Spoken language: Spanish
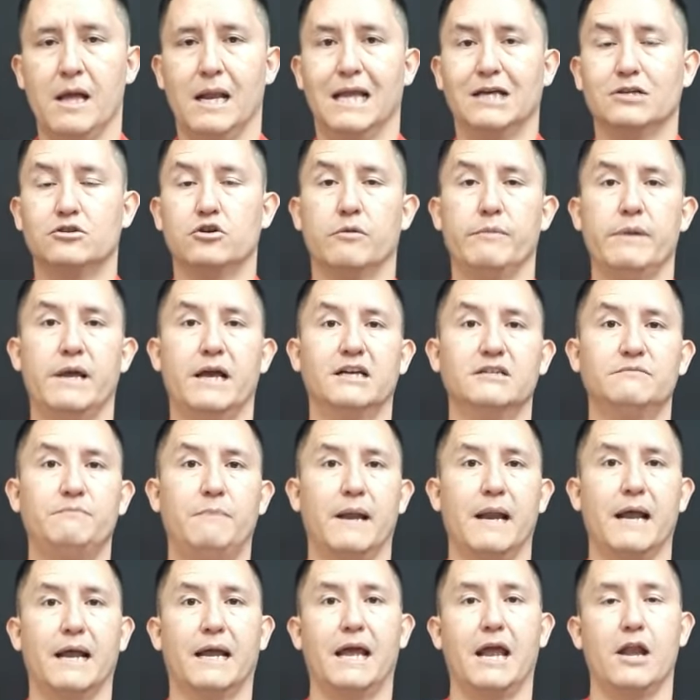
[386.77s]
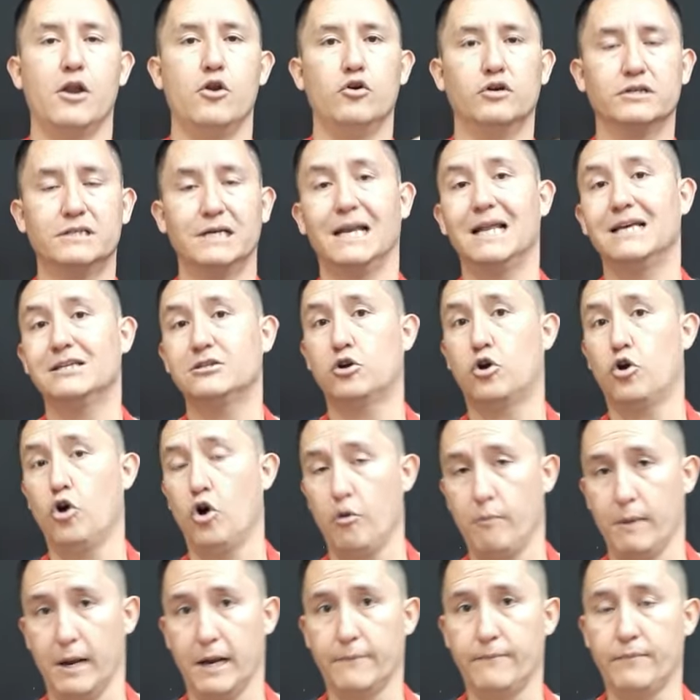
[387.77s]
Las hormigas para que no se las
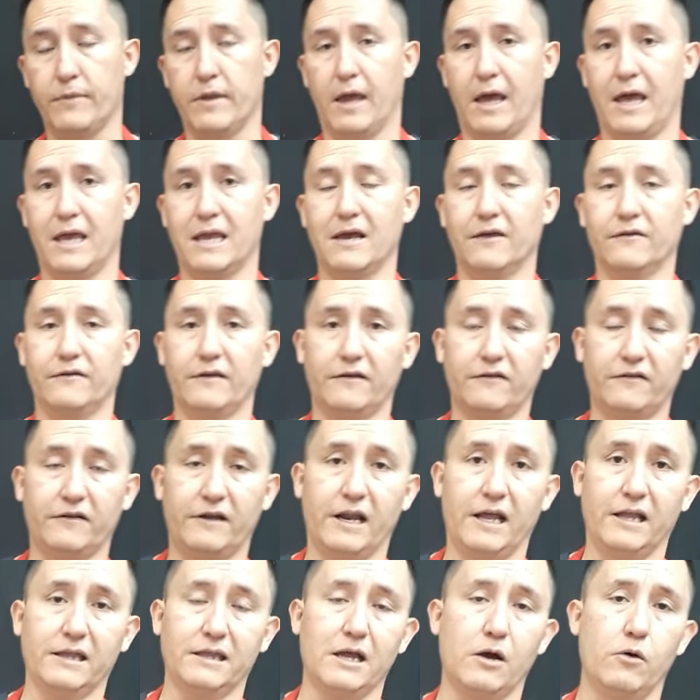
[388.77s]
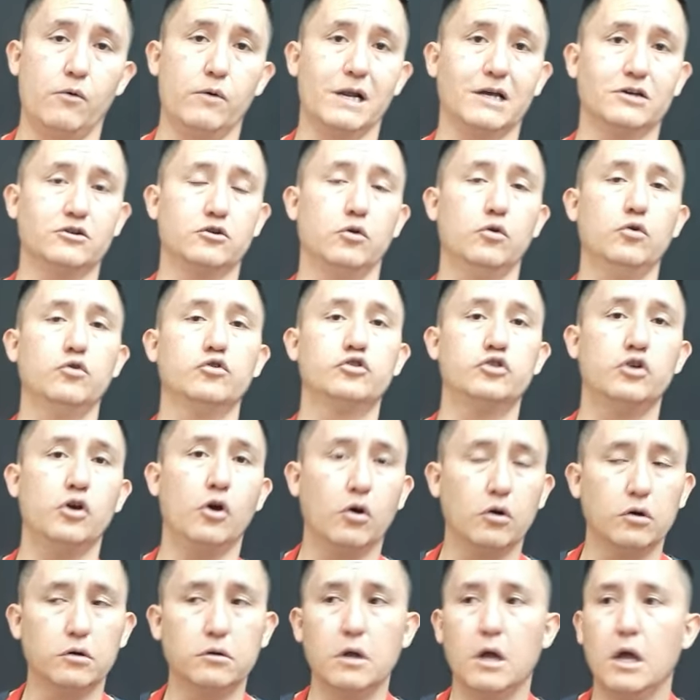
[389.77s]
coman, ellas excretan una
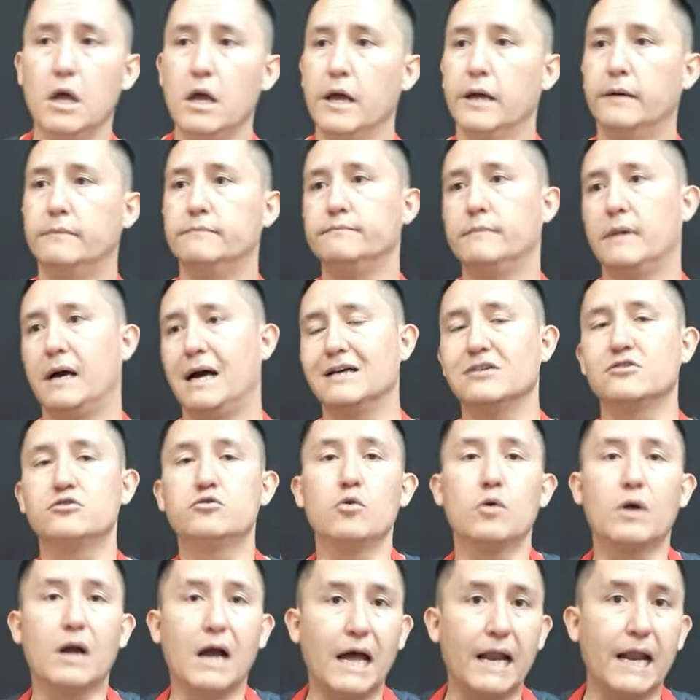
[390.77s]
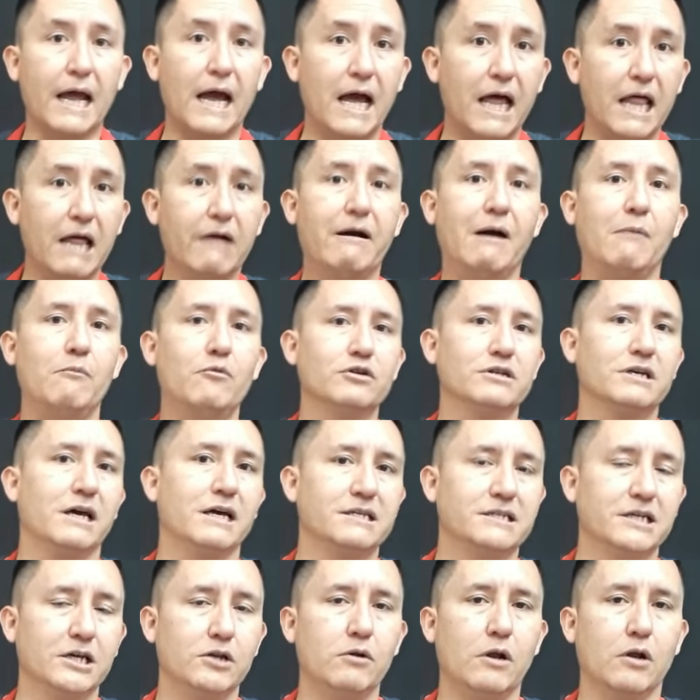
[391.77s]
solución azucarada, vamos
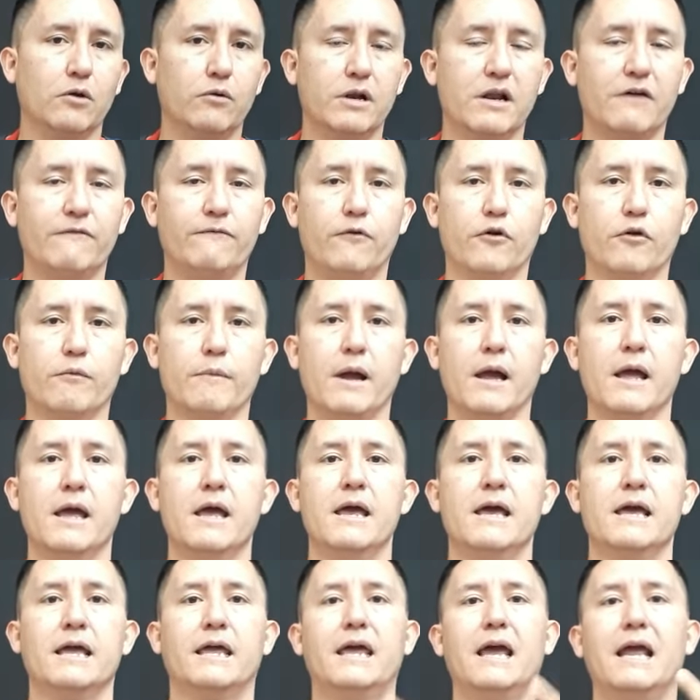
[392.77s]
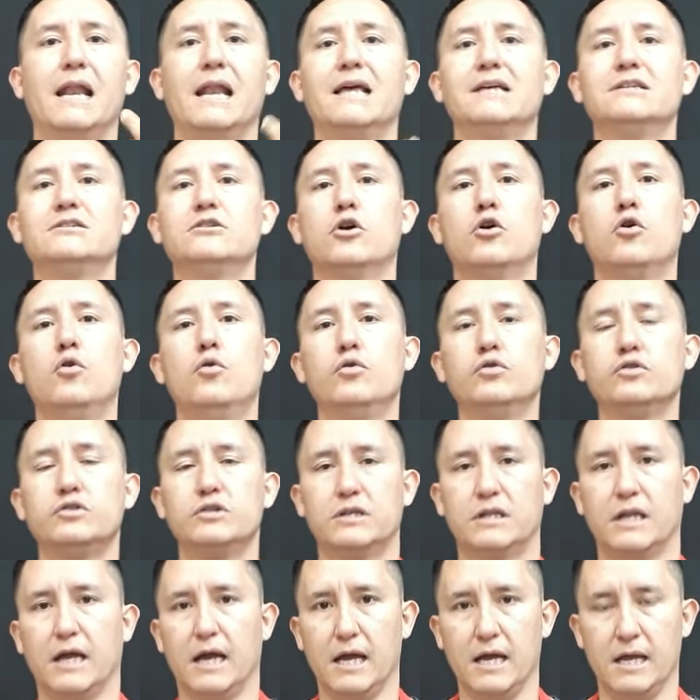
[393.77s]
a decirlo de alguna forma, que les
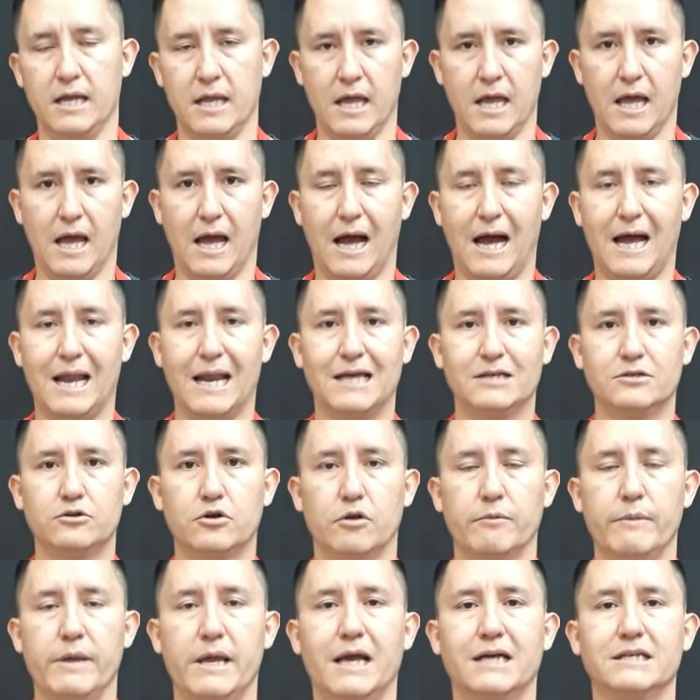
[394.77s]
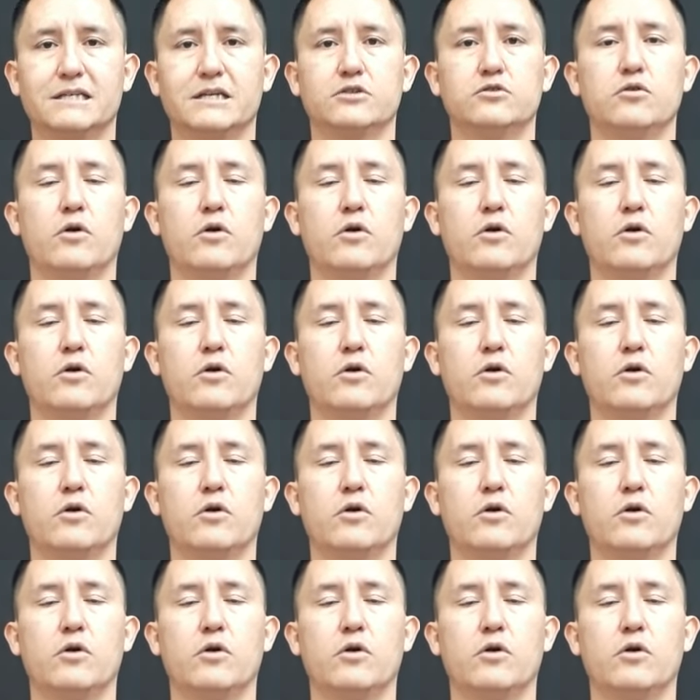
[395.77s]
gusta a las hormigas.